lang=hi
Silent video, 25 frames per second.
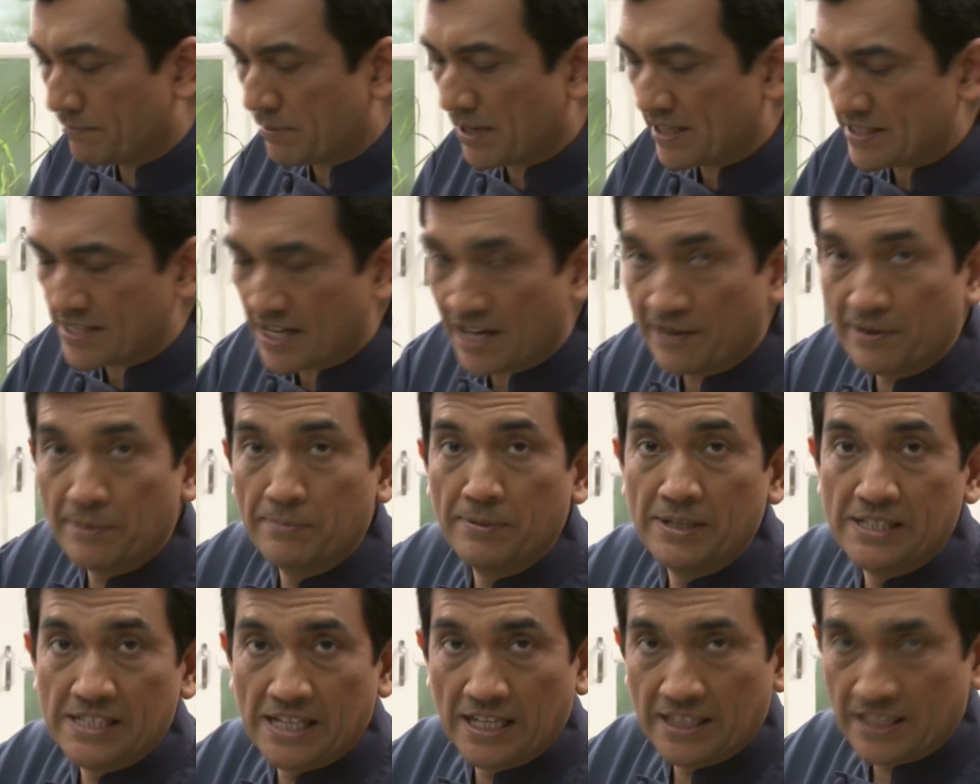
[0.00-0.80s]
बाज़ार में
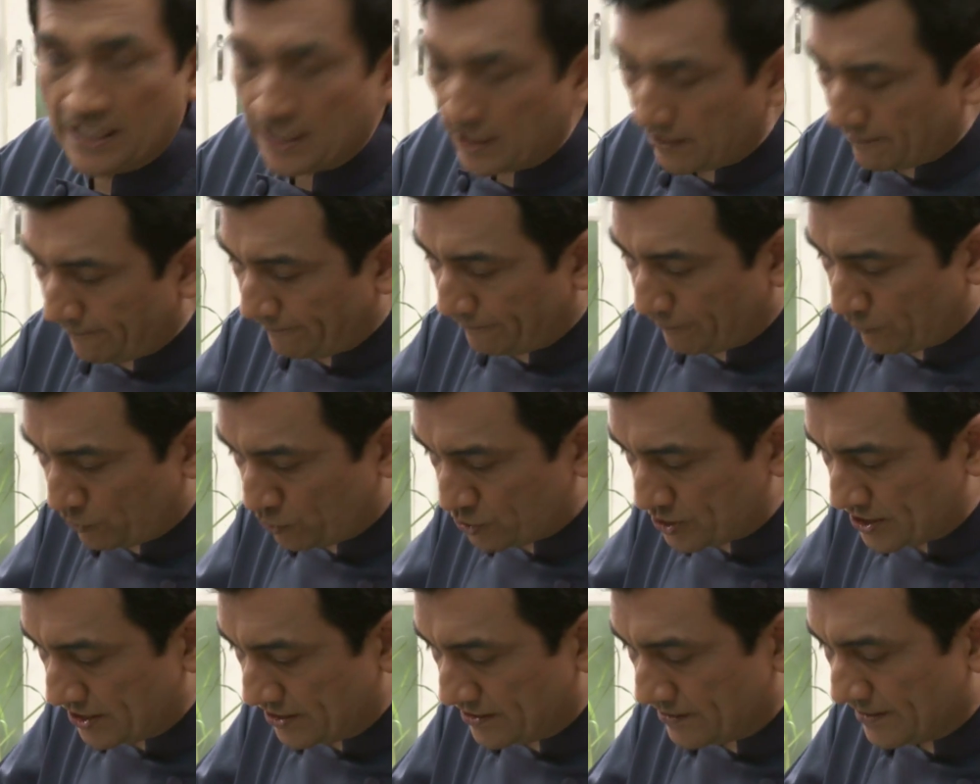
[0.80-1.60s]
मिल जाते हैं
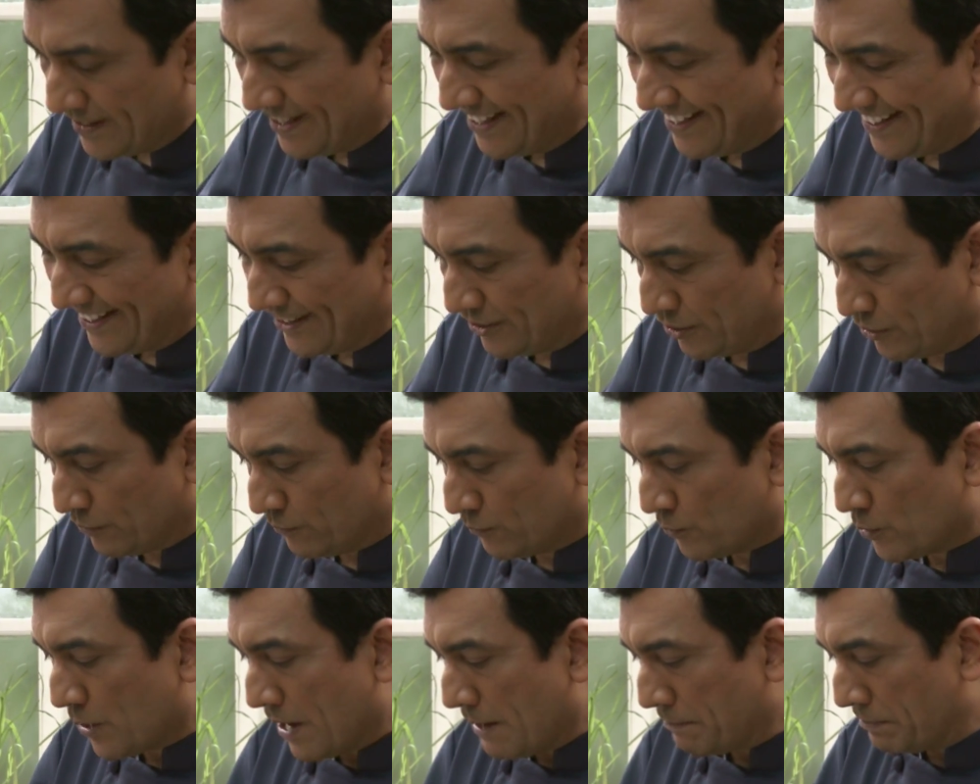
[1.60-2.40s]
फ्रोज़न तो
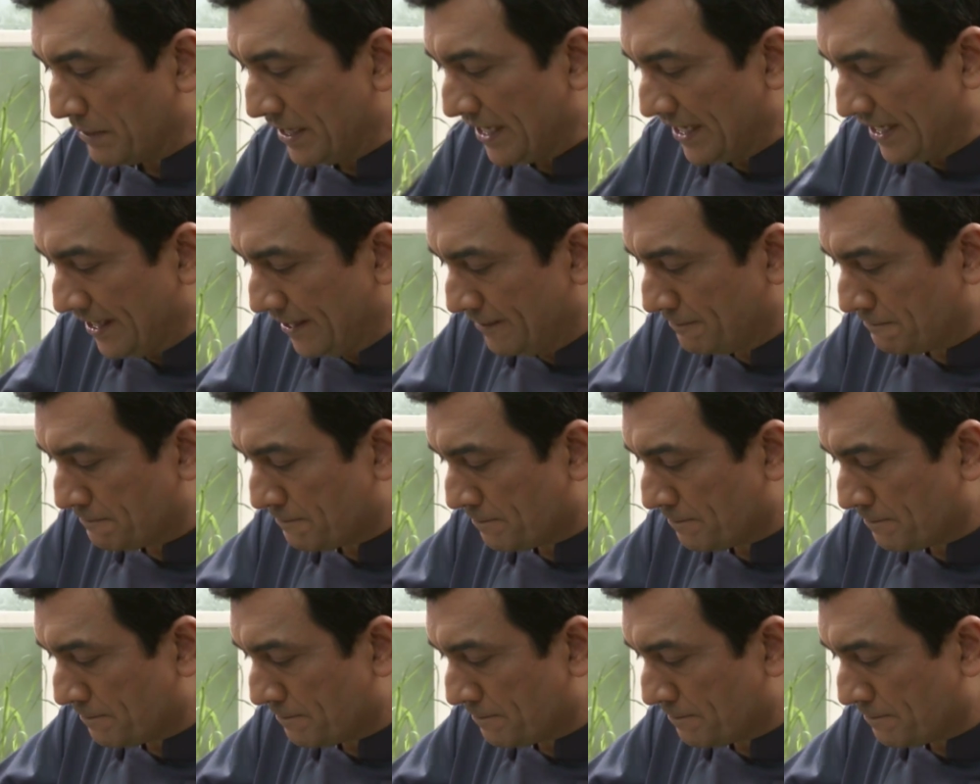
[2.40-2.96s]
वो आप ले लें